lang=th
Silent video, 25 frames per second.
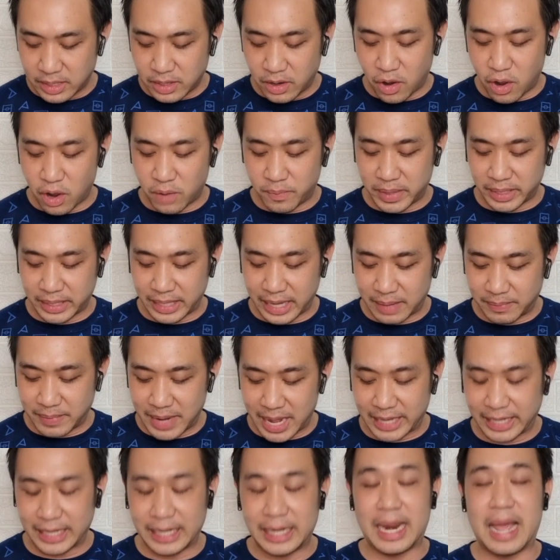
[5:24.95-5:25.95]
ออกมาเกมห
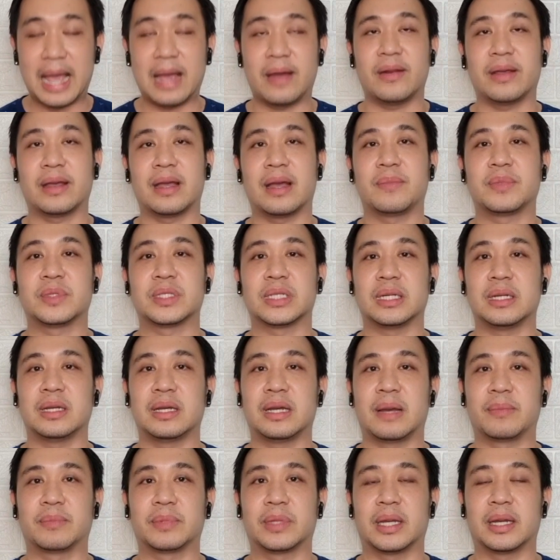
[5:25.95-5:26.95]
นักอีกแล้วนะครับ เจอ
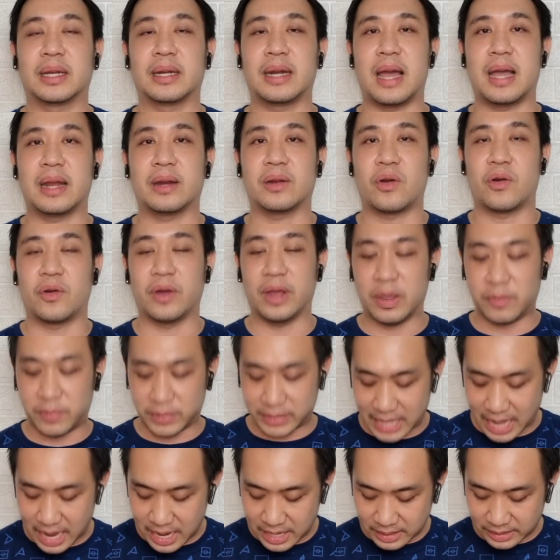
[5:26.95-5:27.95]
กับทางด้านของเอเวอ
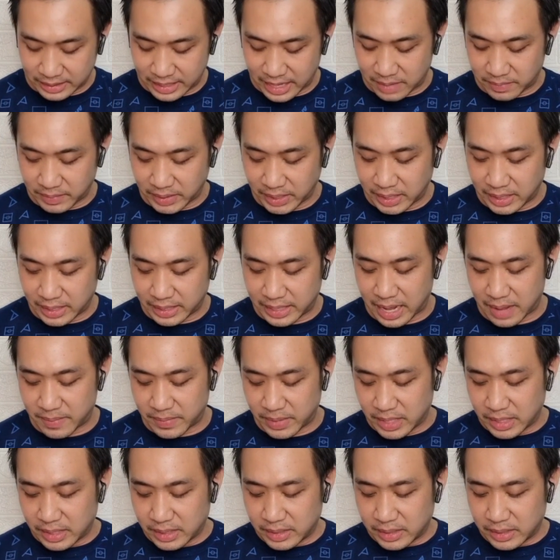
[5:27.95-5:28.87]
ร์ตันเกมนี้นะครับ